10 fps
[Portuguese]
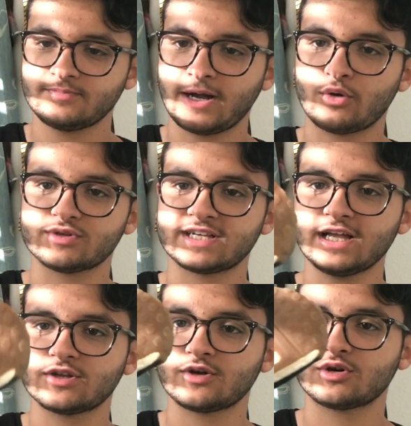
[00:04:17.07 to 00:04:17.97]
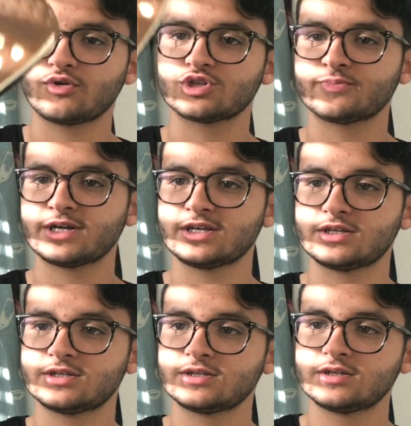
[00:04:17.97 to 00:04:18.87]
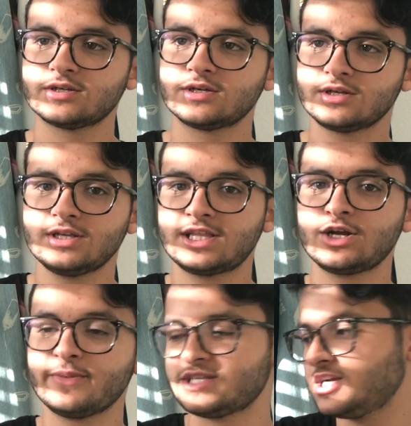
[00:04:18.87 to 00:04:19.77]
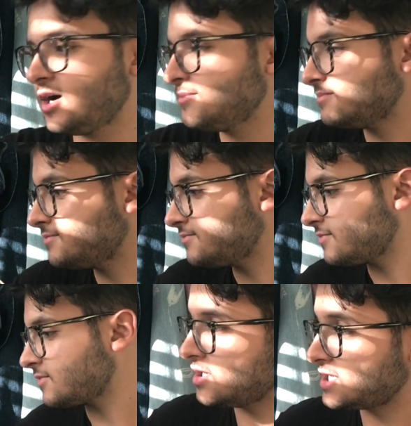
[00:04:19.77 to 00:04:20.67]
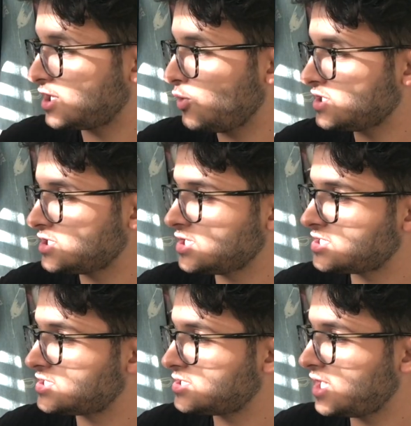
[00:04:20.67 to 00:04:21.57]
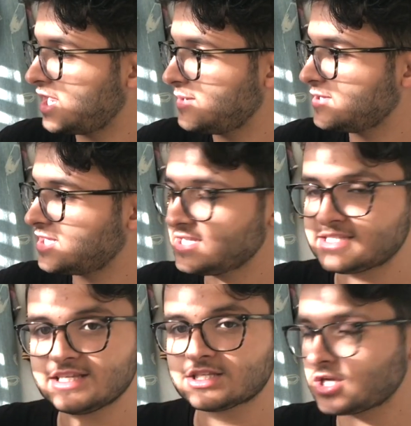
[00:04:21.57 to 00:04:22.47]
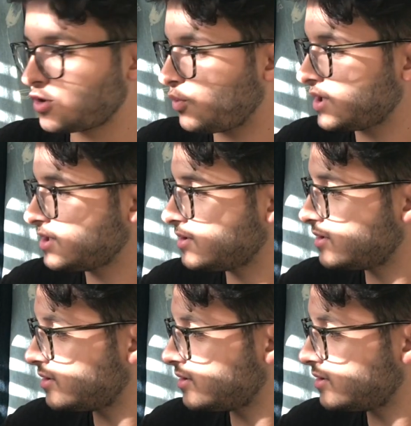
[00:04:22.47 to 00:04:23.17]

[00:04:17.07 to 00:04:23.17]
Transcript: marronzado, né, um negócio mais literalmente gam. Esse aqui é o Adidas NMD City Sock One,